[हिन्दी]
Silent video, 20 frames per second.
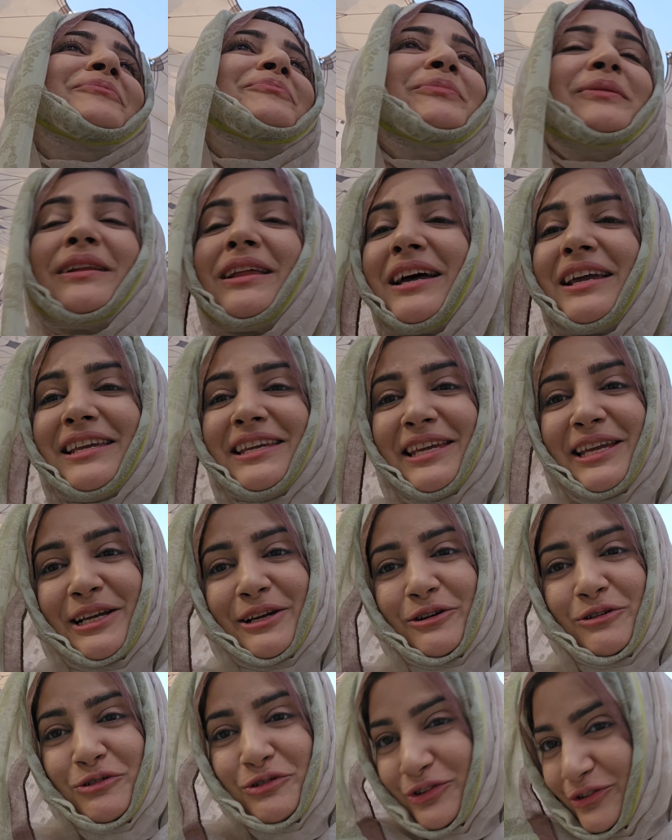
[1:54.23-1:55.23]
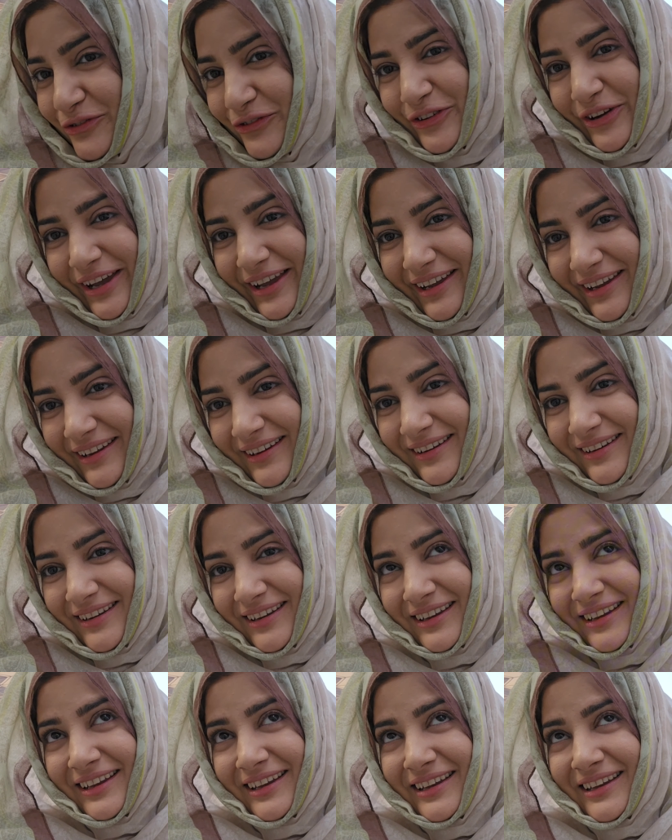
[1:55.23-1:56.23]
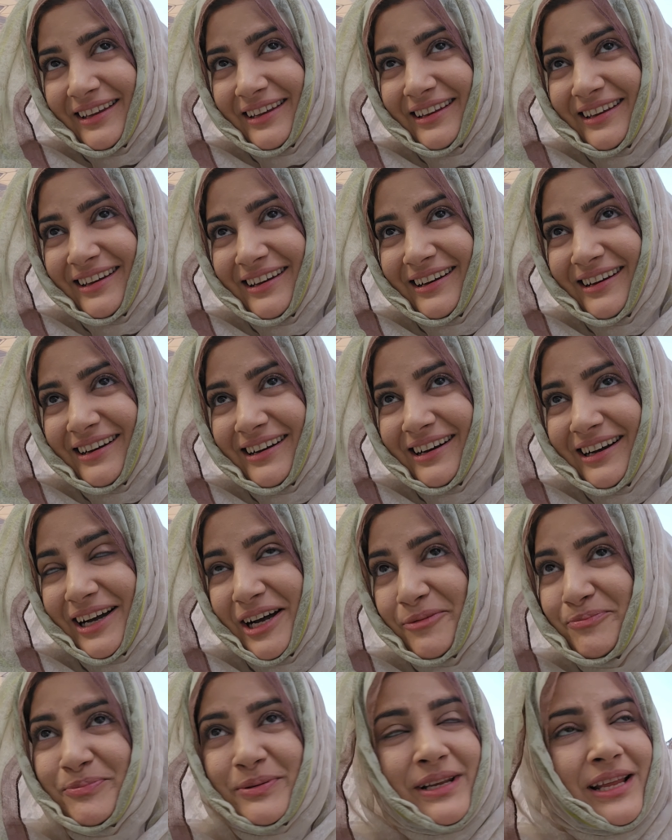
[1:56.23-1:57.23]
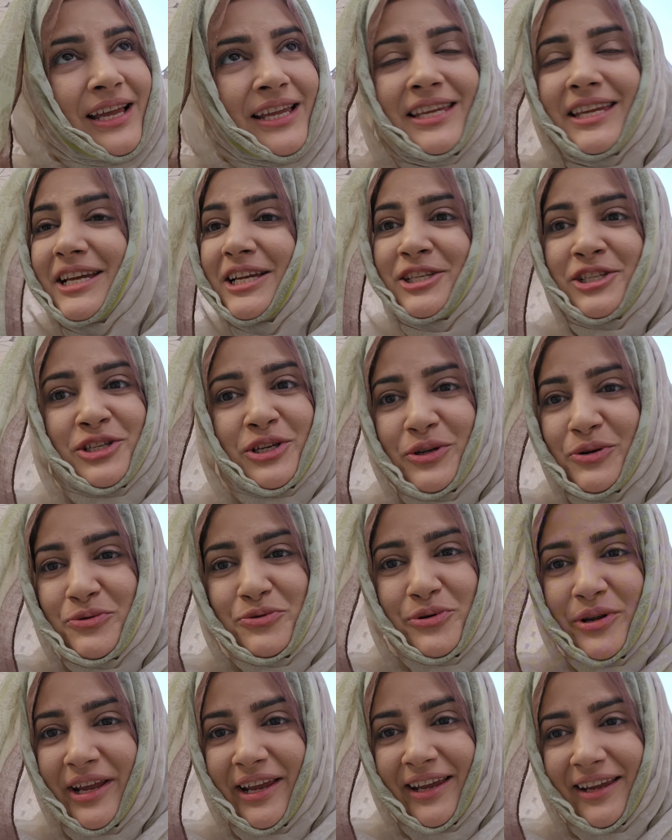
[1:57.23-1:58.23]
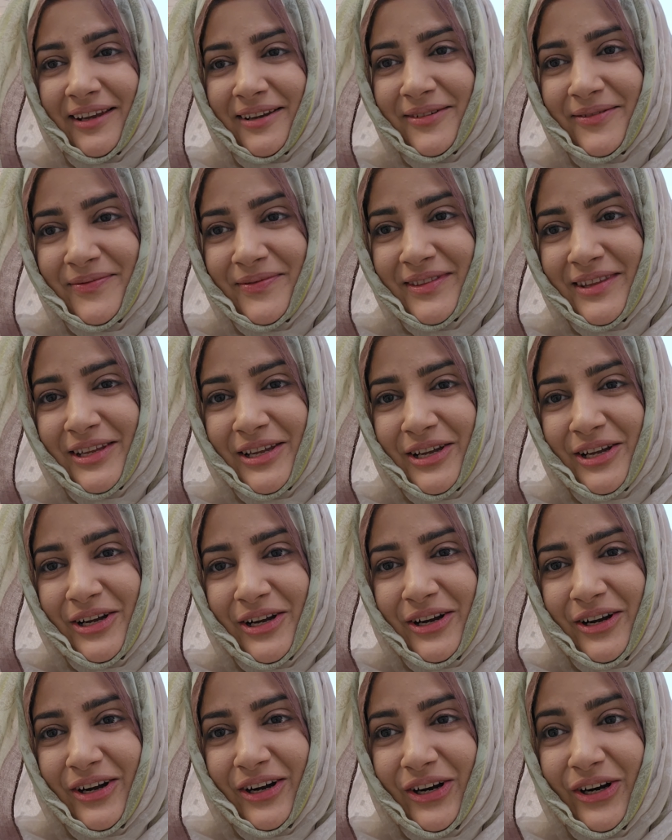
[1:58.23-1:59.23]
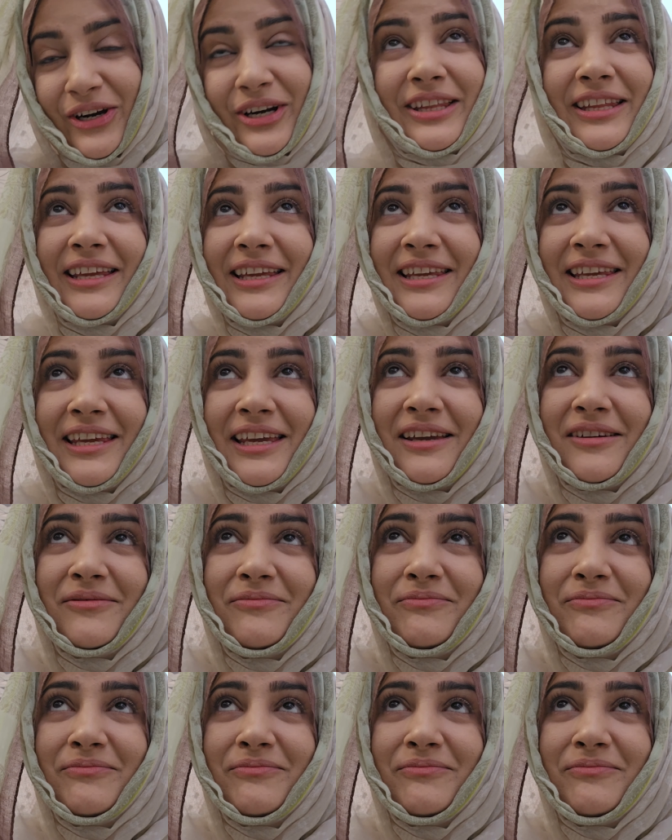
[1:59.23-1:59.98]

अपना ही एक लुत्फ है अपना ही एक सरूर है और देखिए